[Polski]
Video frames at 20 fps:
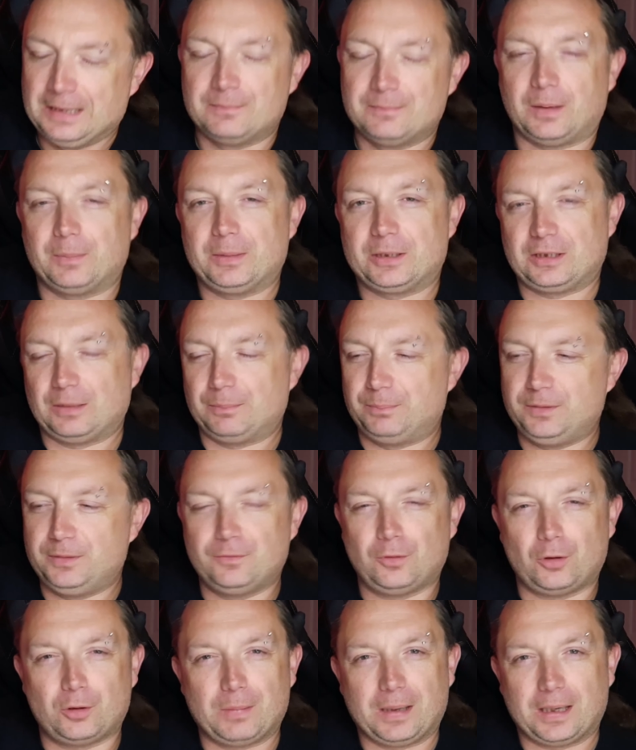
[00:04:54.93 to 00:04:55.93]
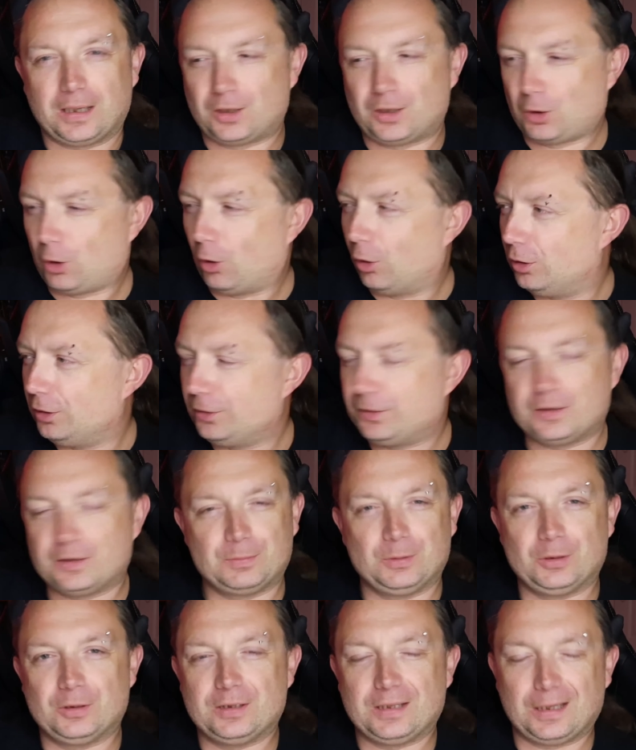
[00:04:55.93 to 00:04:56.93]
Mamy jakieś tam piwo chyba Colt
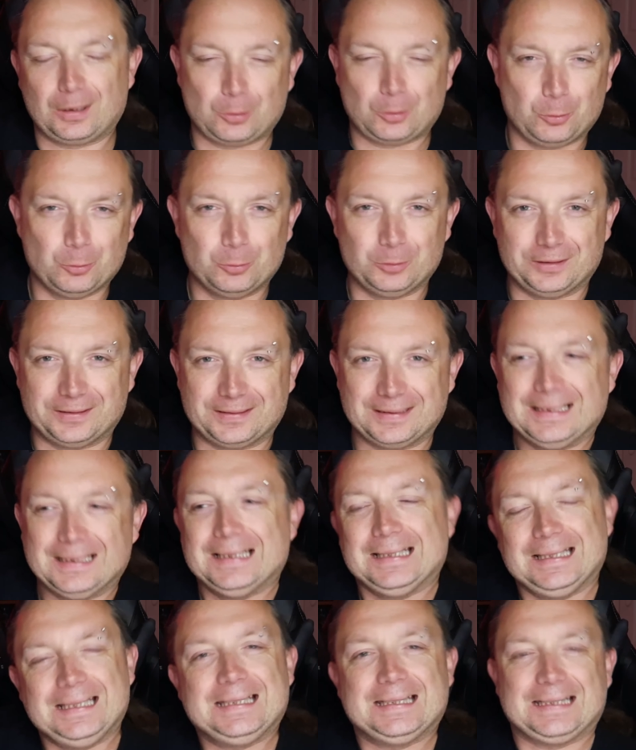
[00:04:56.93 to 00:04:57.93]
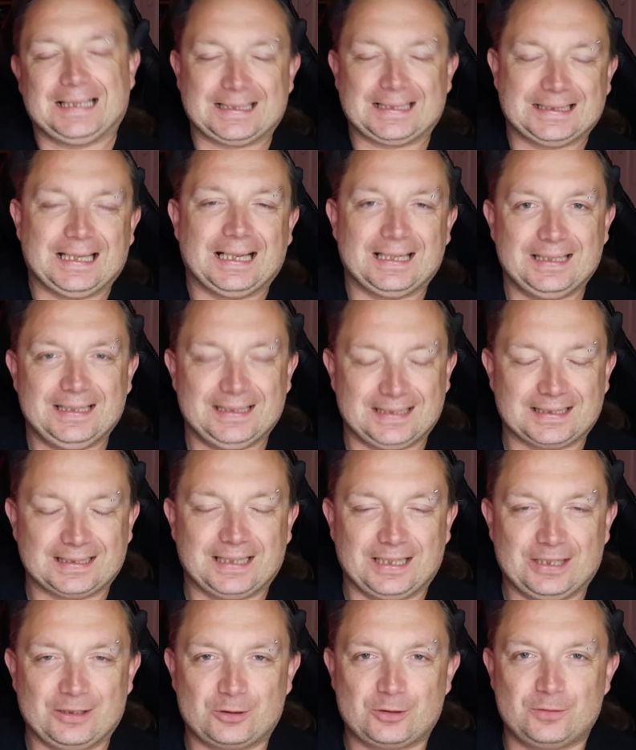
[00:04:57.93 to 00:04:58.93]
zmienione na Kult i tak dalej, i tak
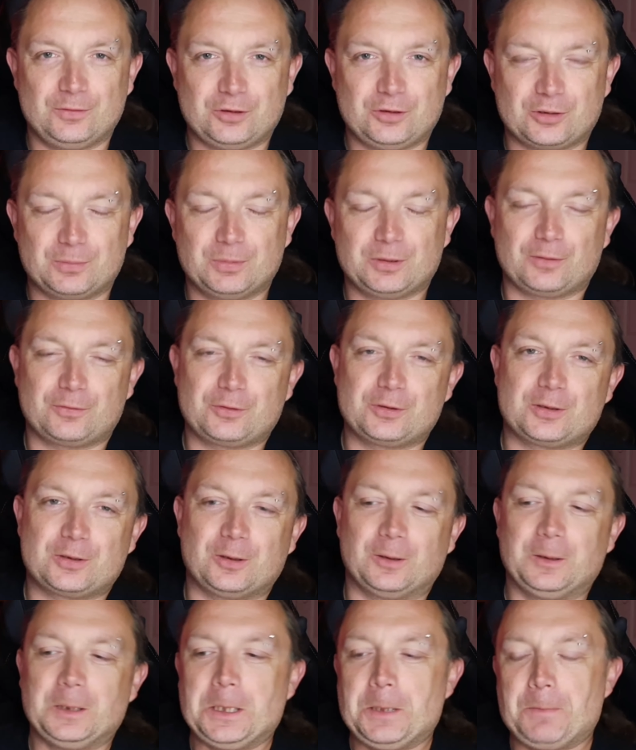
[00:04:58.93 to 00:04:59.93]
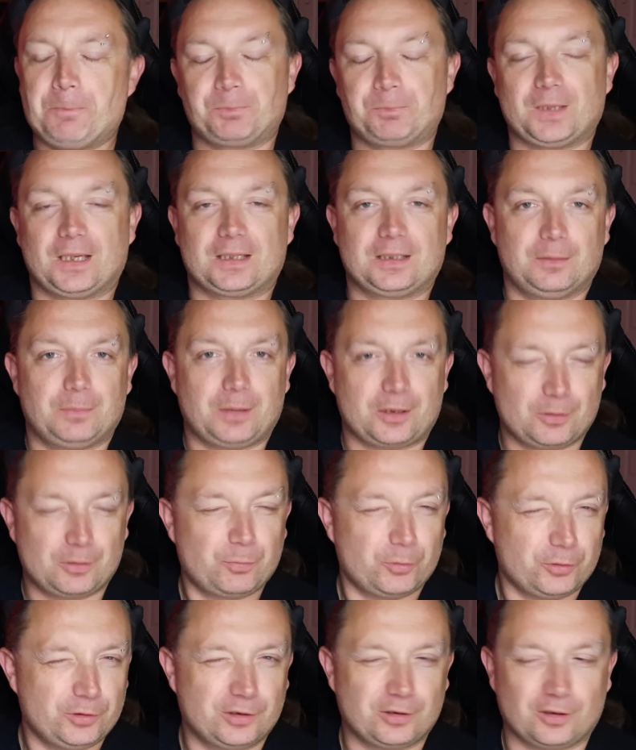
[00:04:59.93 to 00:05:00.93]
dalej. Oczywiście, żeby to wszystko jak najbardziej
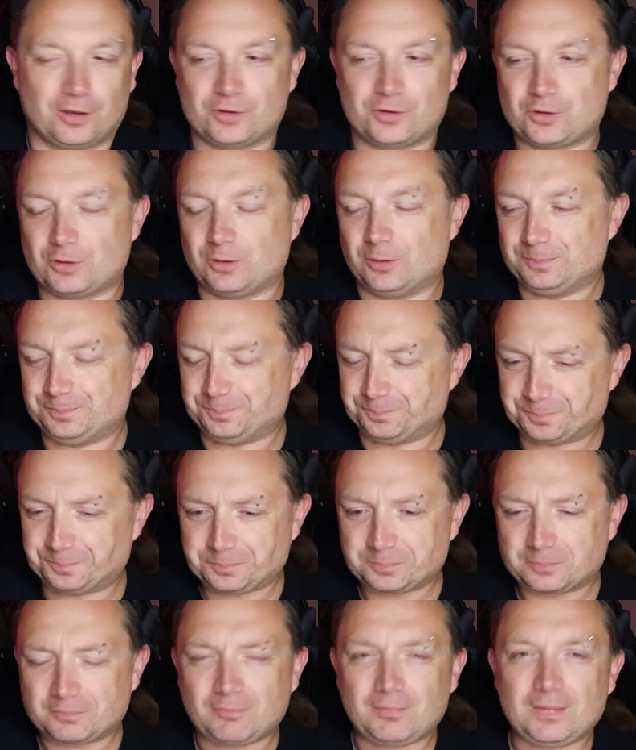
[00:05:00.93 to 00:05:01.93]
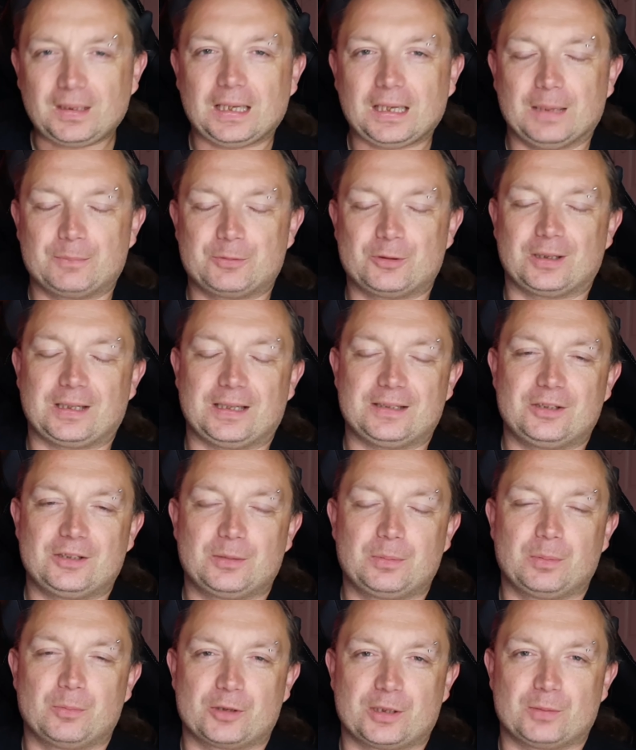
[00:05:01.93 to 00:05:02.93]
puścić oczko a przy okazji,
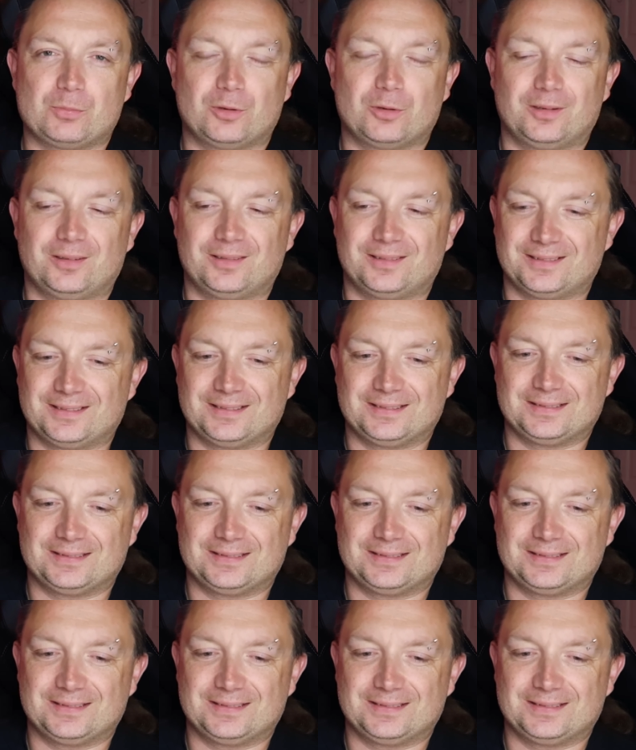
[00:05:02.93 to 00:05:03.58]
żeby można było y,